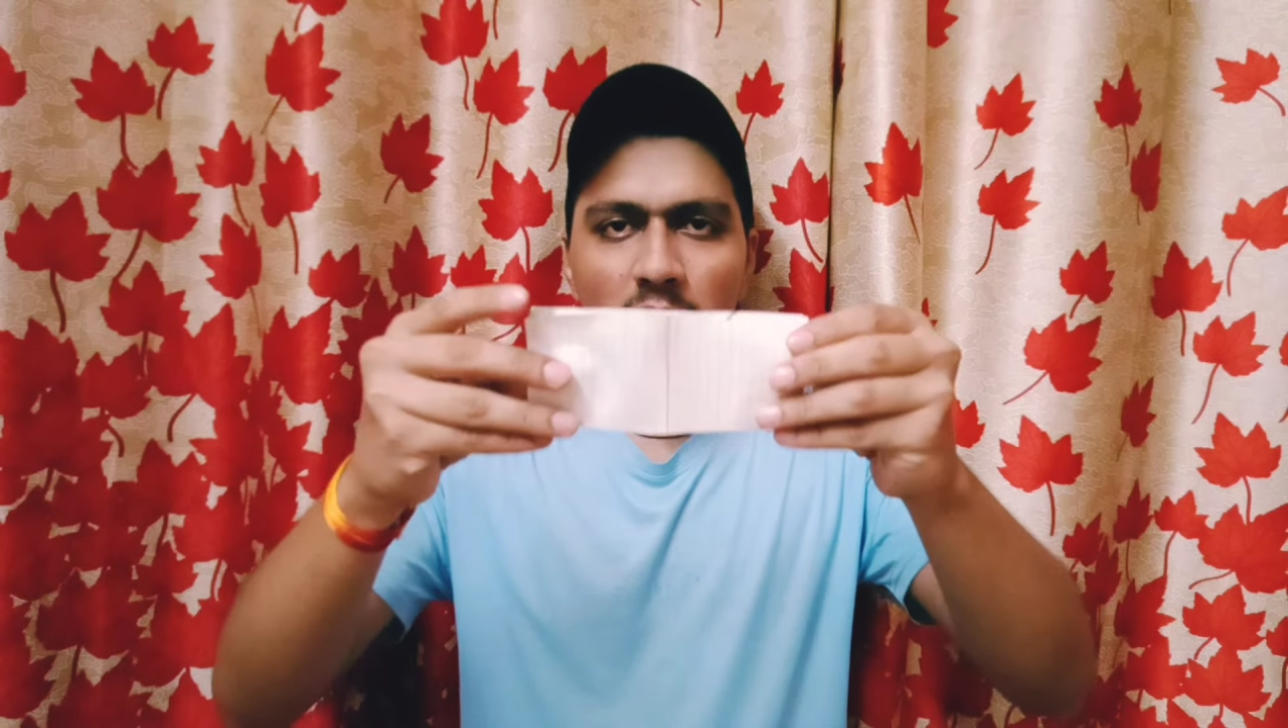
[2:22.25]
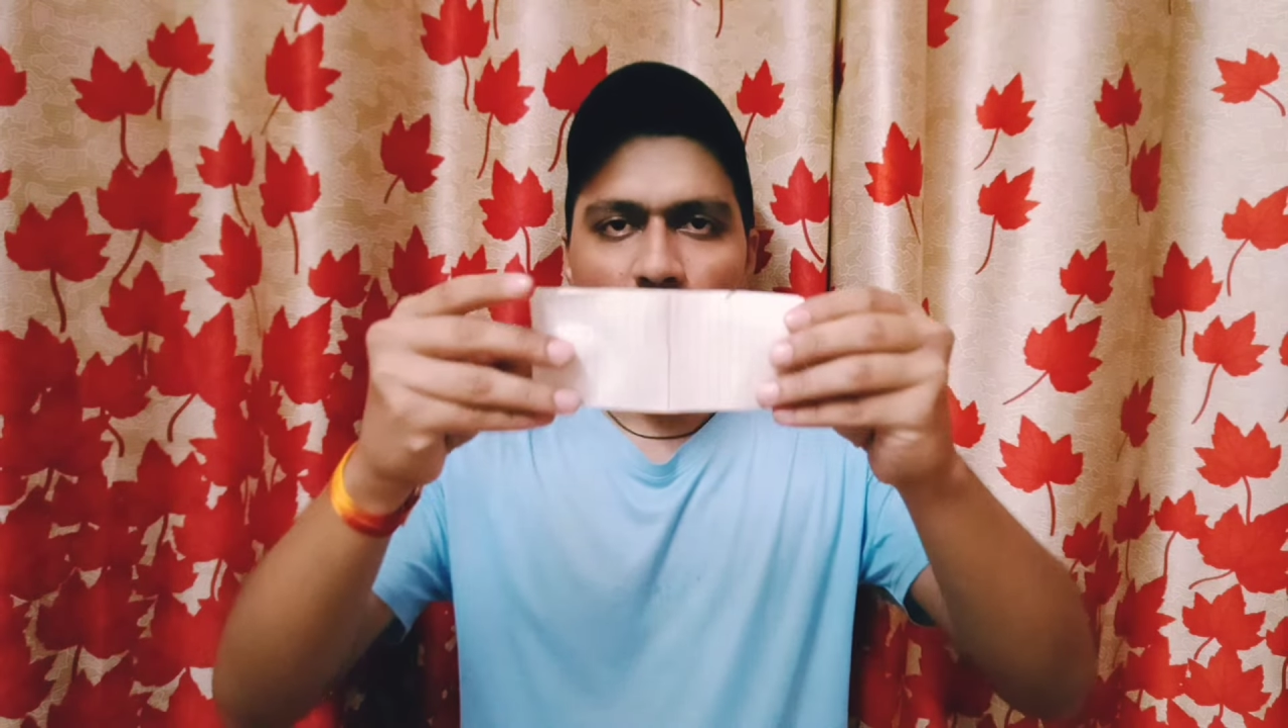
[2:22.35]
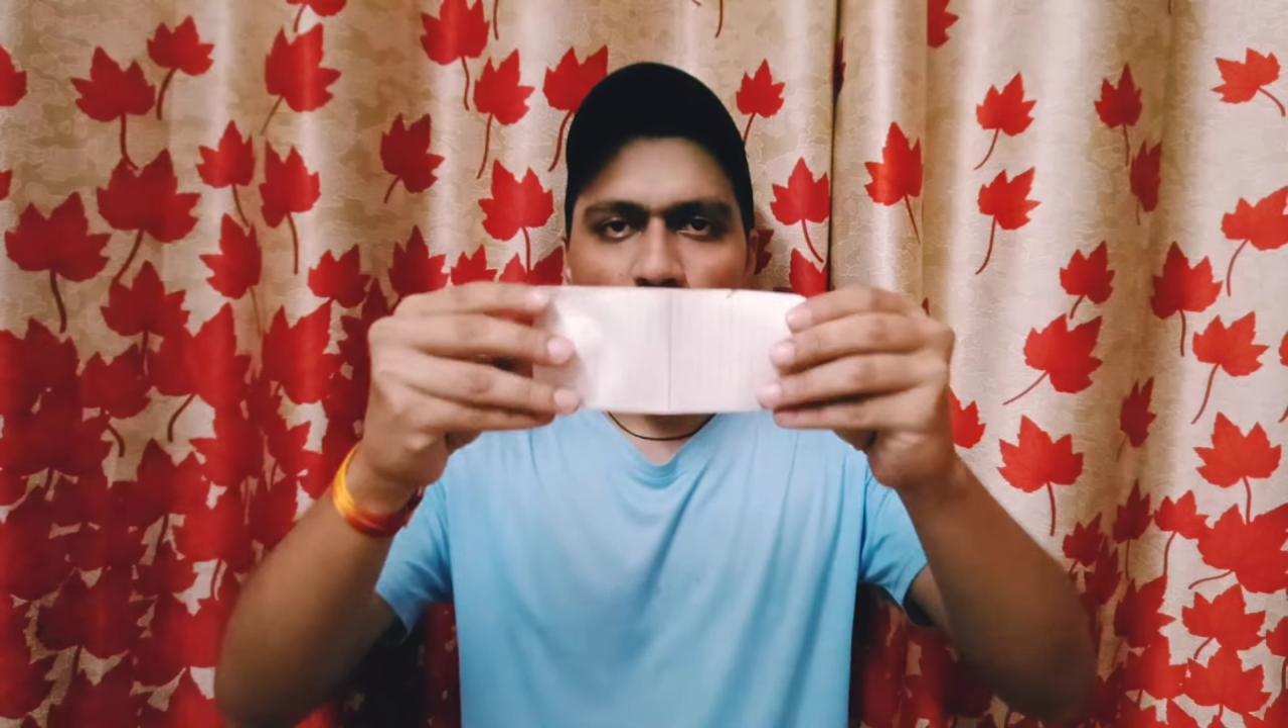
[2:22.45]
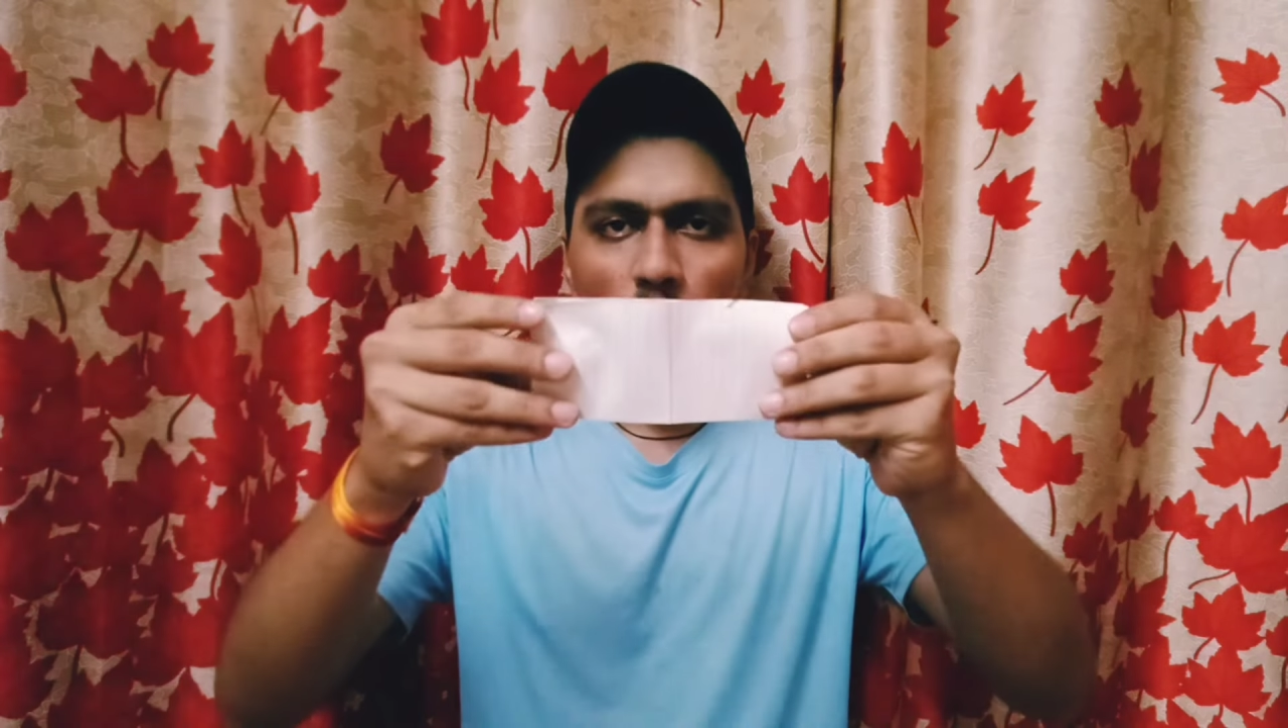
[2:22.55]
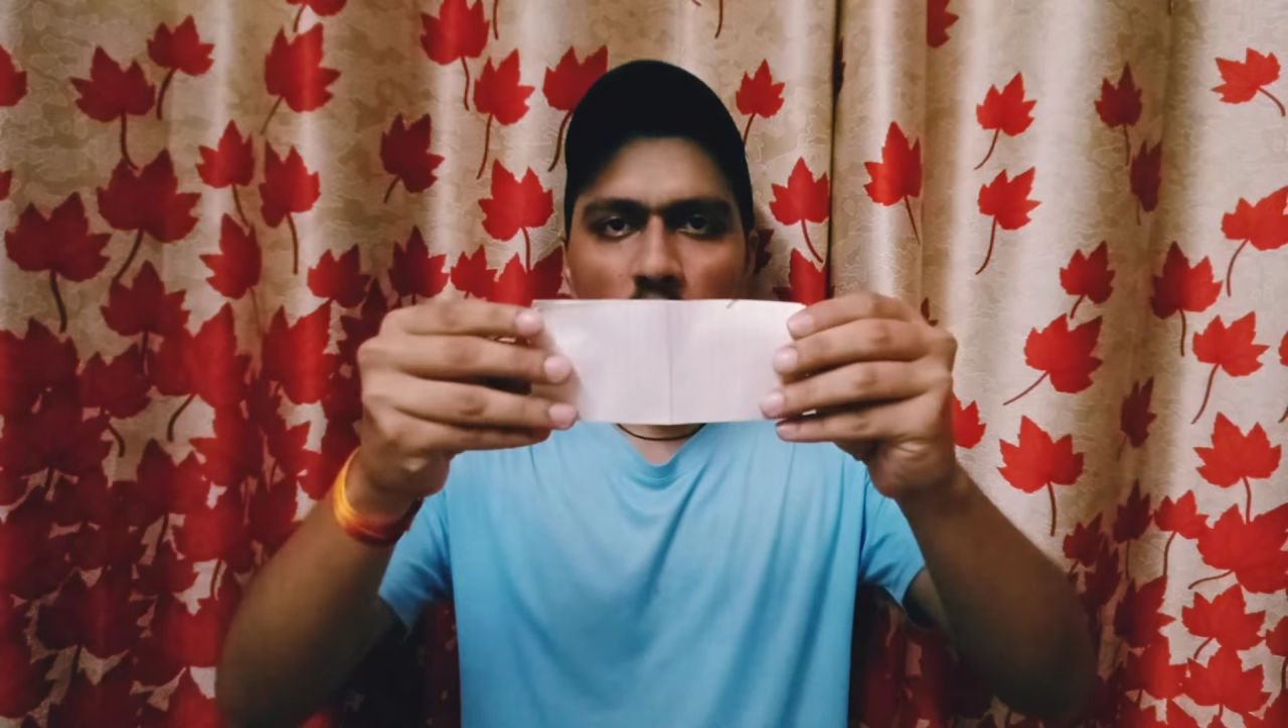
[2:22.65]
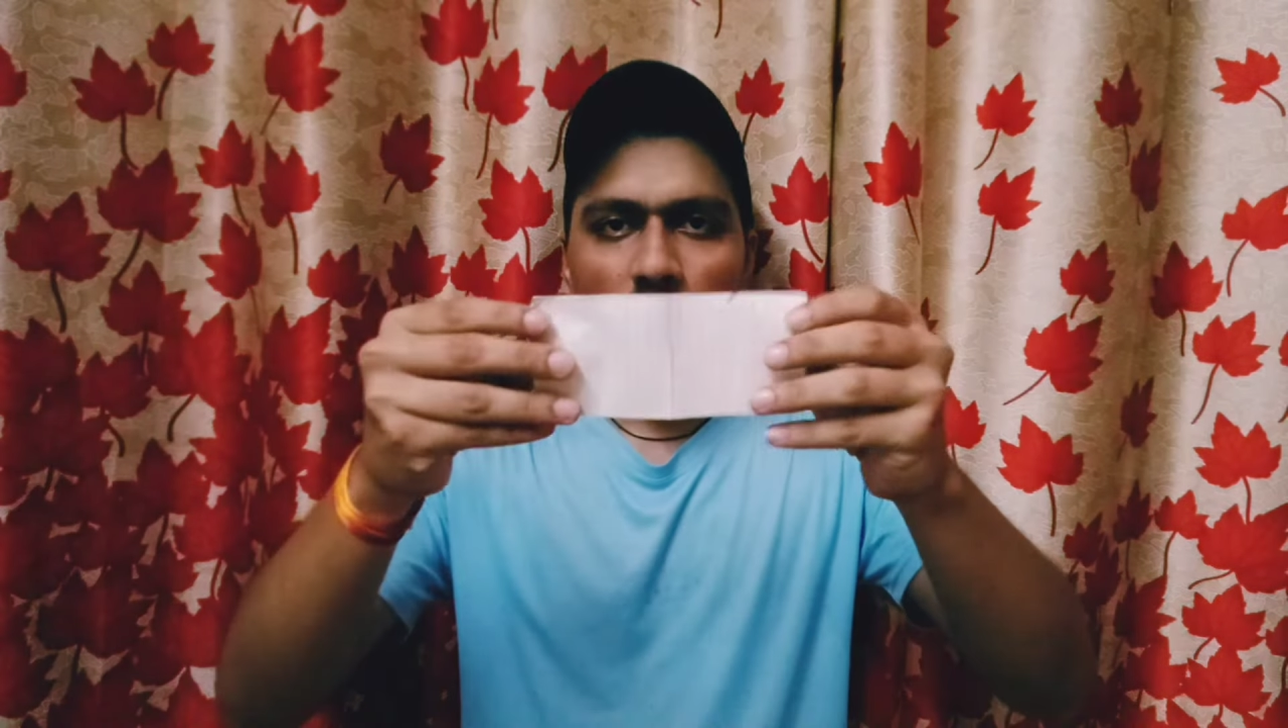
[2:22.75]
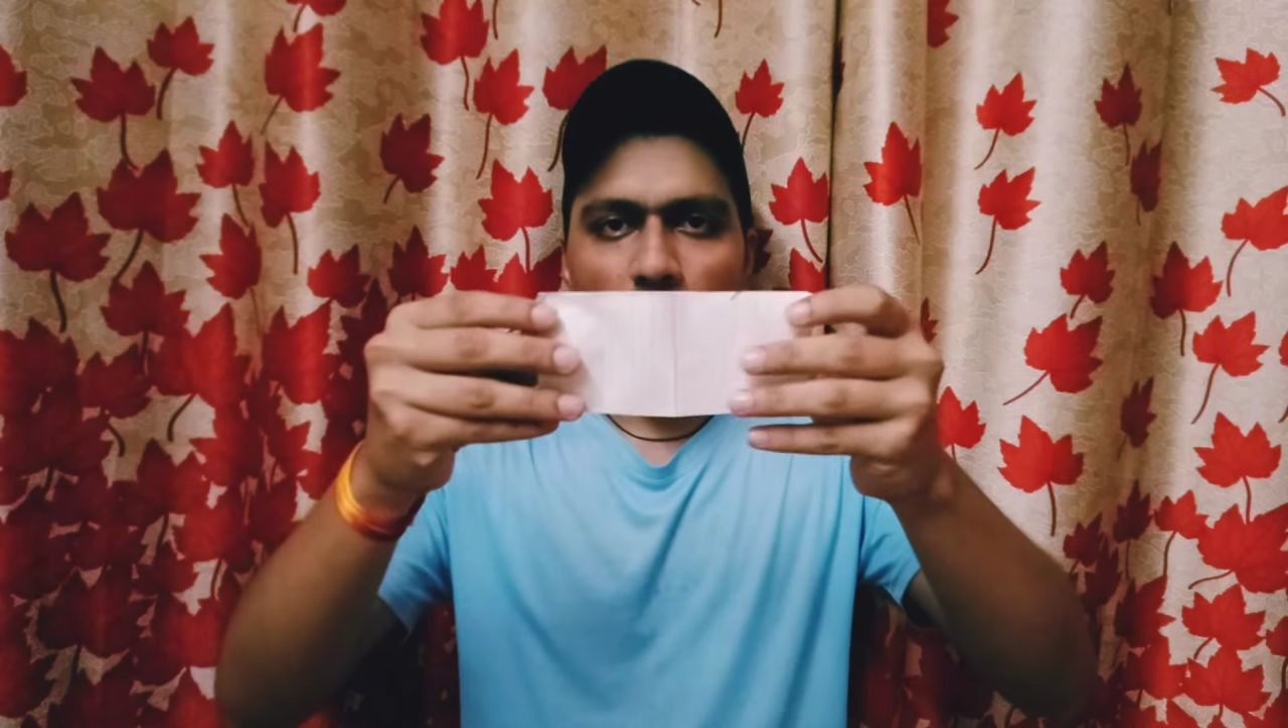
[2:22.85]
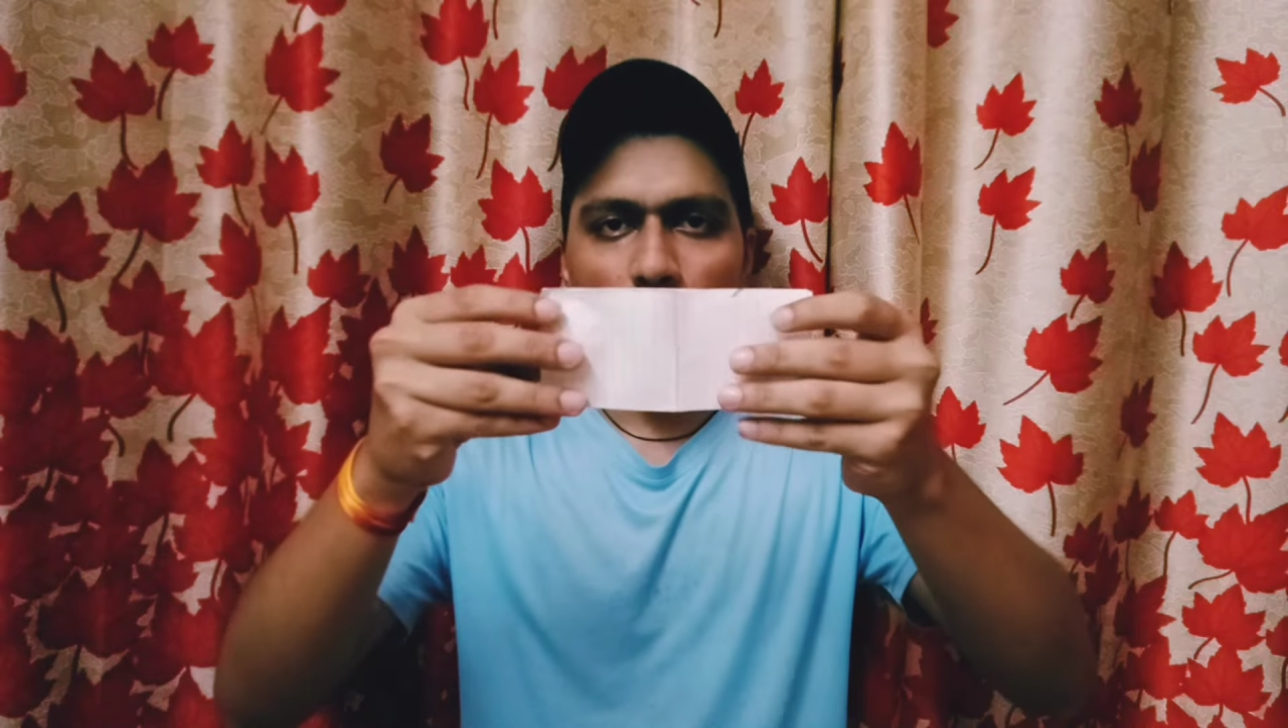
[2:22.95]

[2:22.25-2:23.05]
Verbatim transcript: नोट